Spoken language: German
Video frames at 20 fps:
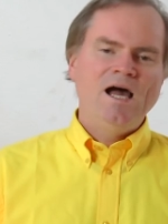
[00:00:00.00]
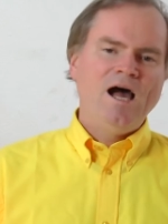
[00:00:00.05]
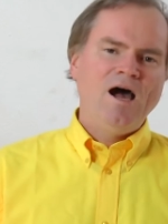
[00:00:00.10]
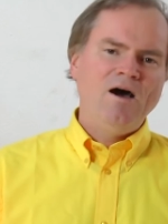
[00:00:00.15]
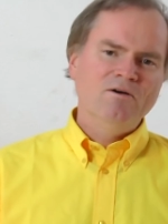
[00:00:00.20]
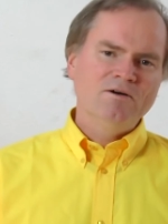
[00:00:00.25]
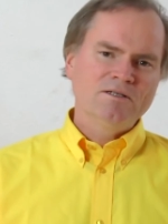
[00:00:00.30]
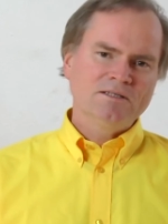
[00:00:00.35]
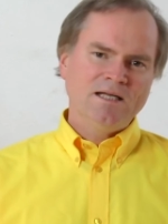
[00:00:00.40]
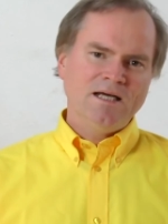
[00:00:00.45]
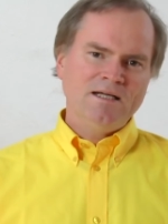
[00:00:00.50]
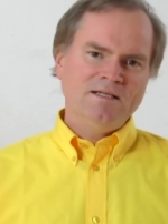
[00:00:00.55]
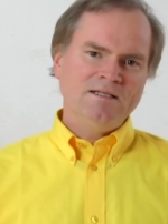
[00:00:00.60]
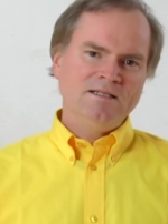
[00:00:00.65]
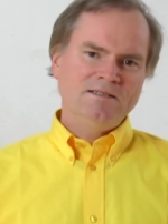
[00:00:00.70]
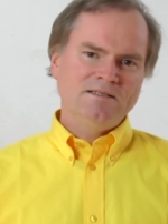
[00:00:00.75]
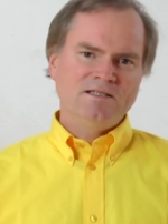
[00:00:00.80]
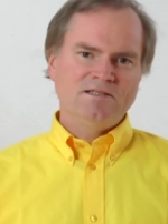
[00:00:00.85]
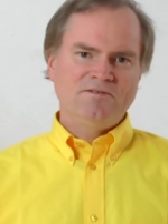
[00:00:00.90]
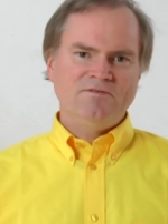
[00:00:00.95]
Auch dann
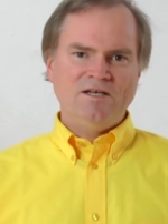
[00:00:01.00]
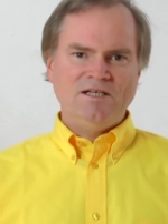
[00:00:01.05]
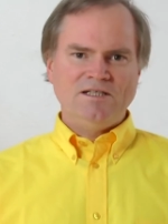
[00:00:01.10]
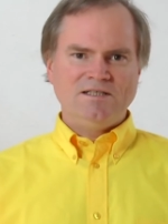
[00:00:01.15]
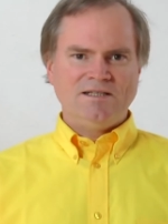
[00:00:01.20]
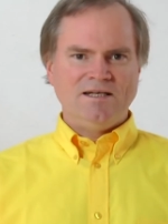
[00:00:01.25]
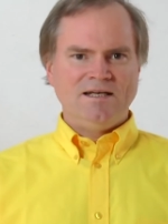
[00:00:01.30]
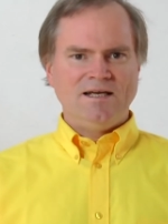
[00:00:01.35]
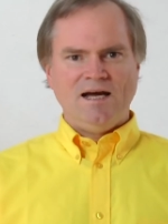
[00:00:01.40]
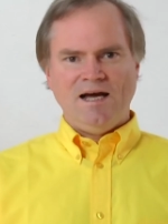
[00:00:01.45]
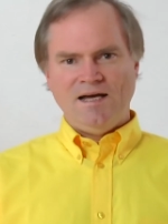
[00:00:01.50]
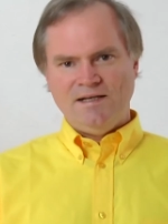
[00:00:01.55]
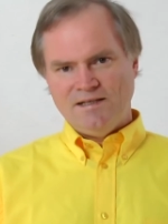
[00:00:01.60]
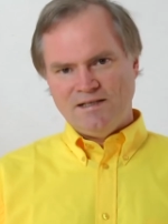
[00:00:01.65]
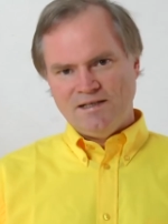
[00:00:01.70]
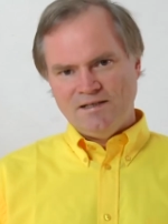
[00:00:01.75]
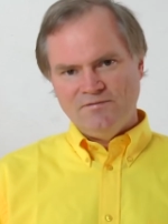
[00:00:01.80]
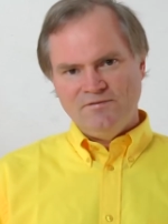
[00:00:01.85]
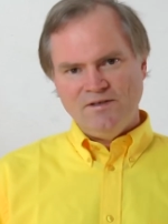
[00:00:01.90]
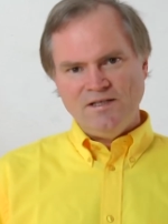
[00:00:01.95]
ist es wichtig, eine
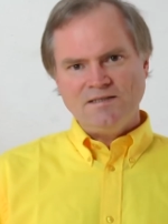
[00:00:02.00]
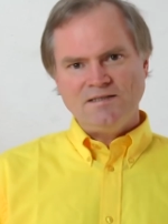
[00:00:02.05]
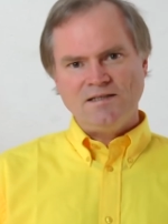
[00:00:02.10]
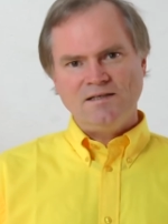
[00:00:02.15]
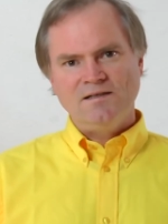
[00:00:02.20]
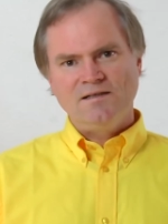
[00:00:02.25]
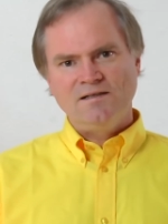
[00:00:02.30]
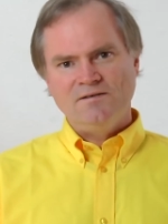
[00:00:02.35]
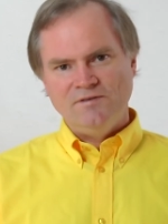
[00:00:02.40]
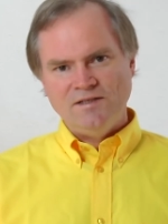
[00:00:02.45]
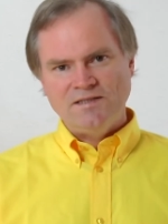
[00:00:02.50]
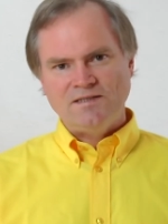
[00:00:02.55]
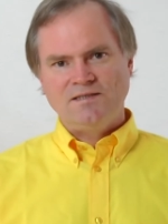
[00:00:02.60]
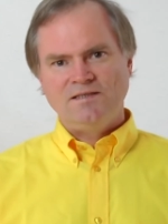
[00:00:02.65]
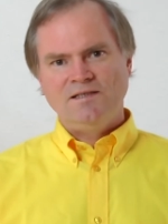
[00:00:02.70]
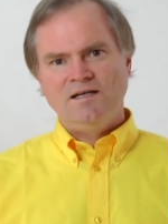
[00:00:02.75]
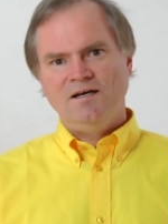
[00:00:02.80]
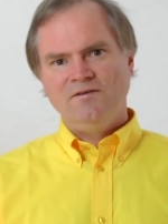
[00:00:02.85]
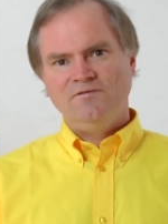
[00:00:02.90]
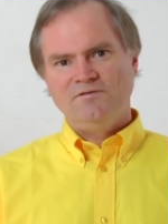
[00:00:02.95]
gewisse
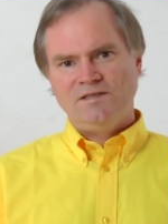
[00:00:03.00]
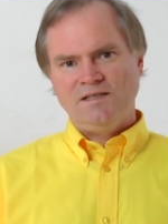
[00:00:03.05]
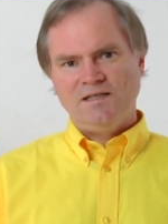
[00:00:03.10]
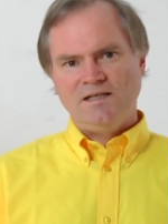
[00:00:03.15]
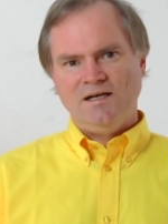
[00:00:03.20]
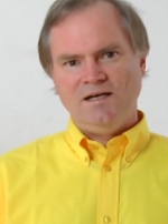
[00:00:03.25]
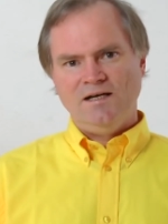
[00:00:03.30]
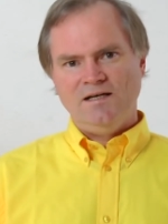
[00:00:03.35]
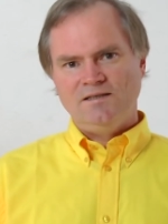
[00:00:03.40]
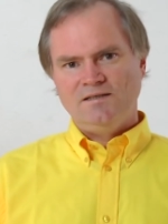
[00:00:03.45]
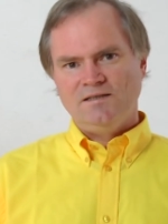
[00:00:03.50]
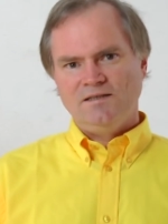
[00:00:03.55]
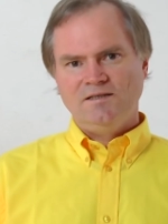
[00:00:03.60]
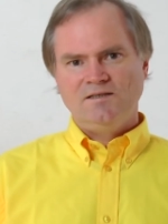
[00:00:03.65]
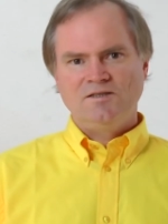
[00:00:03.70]
Gewissenhaftigkeit